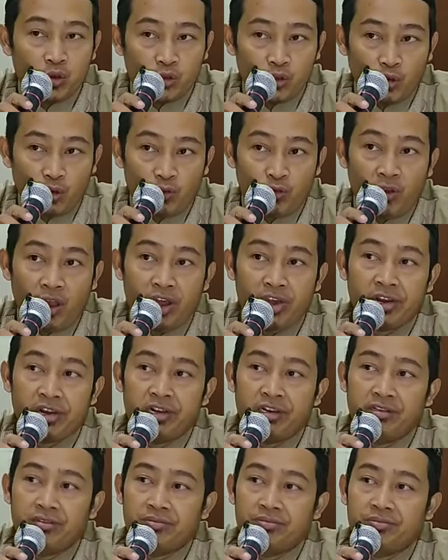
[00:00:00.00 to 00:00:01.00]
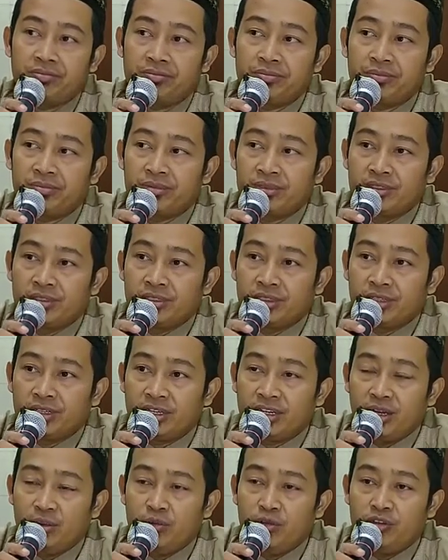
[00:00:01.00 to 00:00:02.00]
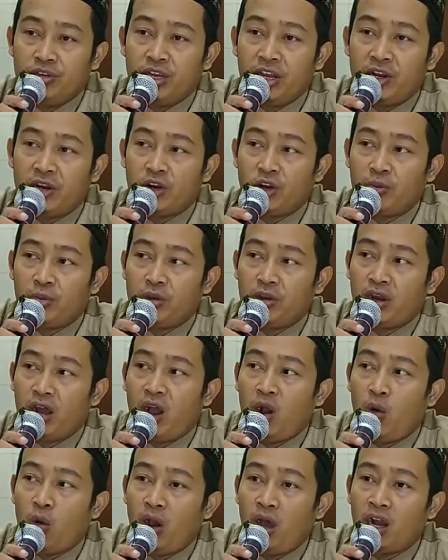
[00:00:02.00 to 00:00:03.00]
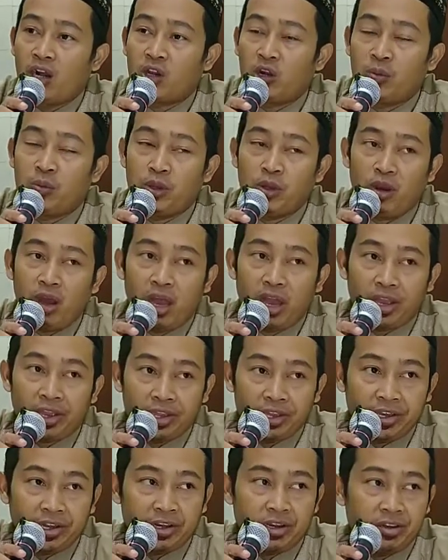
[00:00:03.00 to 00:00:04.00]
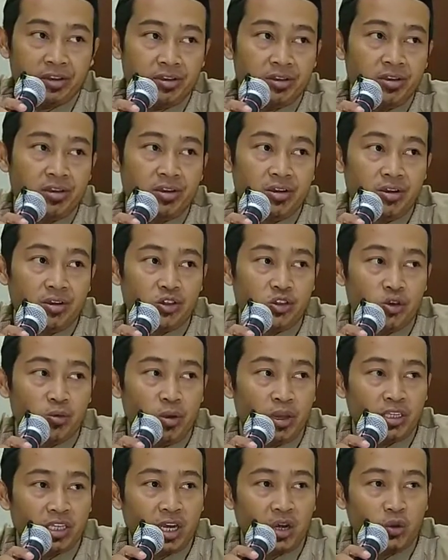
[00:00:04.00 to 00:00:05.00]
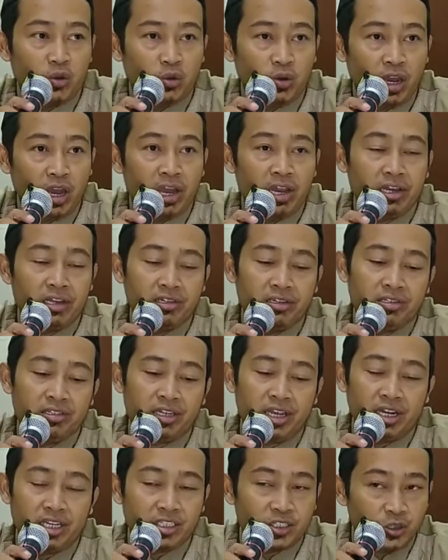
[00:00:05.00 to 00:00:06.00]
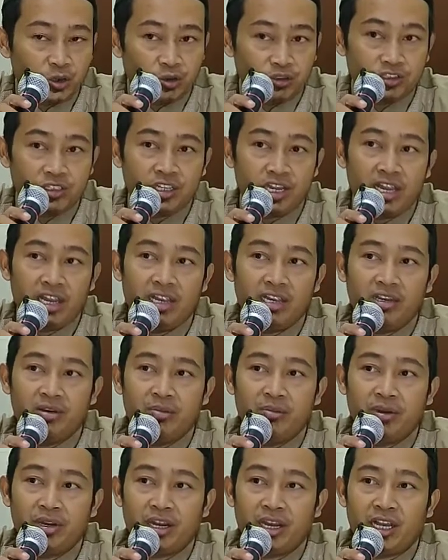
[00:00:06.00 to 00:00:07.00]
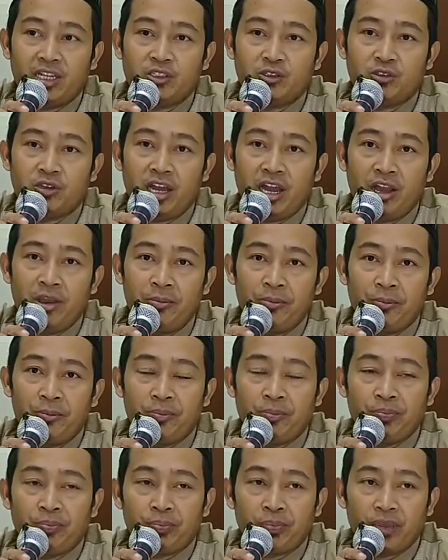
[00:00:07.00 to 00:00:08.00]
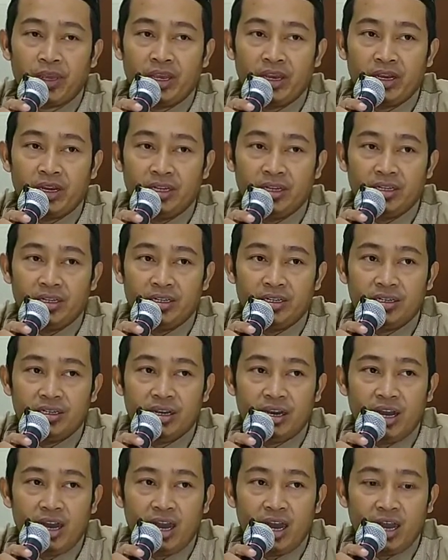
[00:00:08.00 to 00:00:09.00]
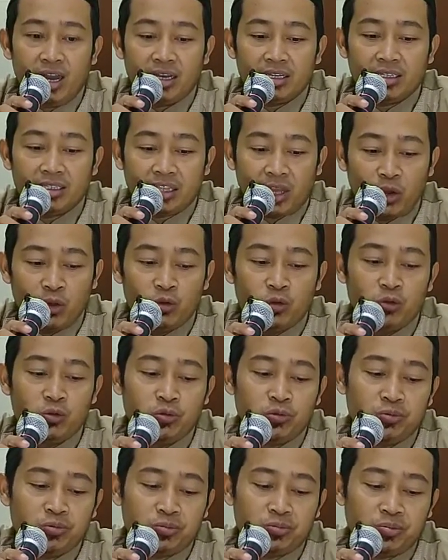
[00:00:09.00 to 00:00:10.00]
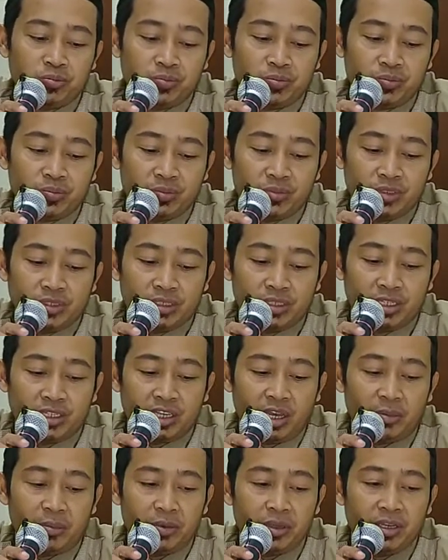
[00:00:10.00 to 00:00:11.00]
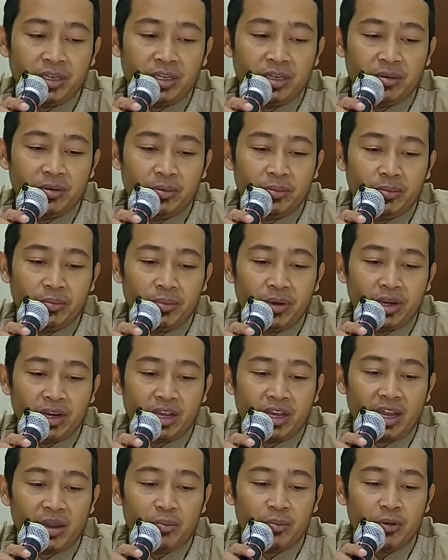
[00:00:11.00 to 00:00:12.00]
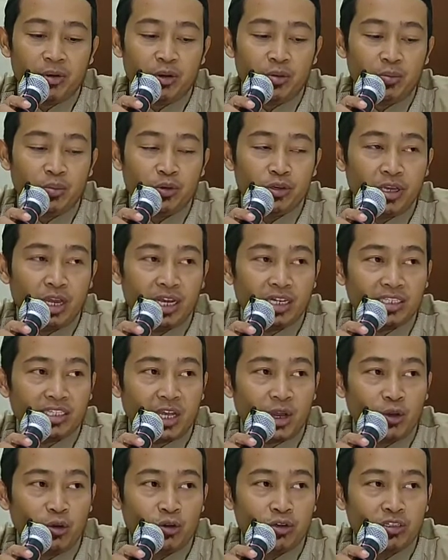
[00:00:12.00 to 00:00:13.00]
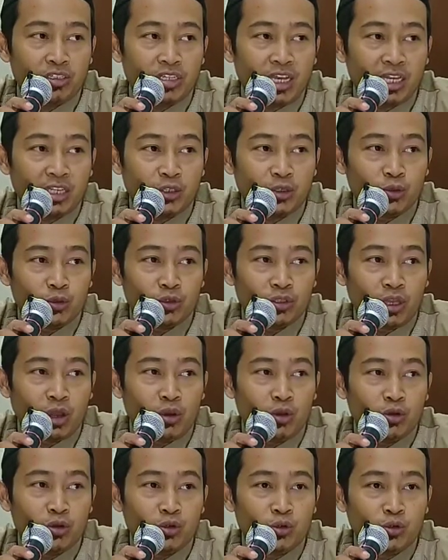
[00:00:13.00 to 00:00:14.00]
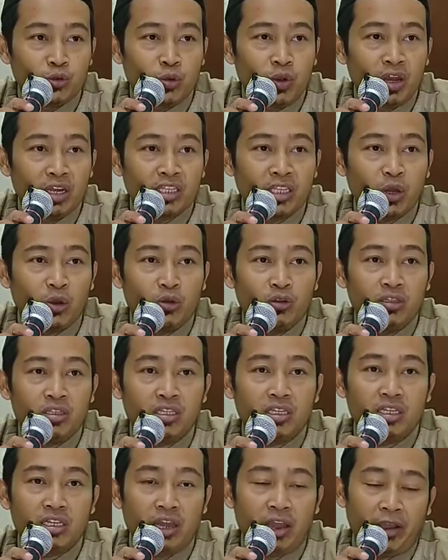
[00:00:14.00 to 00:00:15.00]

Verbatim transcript: Safar, kemudian Rabiul Awal, Rabiul Akhir, Jumadal Ula dan seterusnya mereka sudah uh, tahu tetapi mereka belum punya tahun 1, tahun 2, tahun 3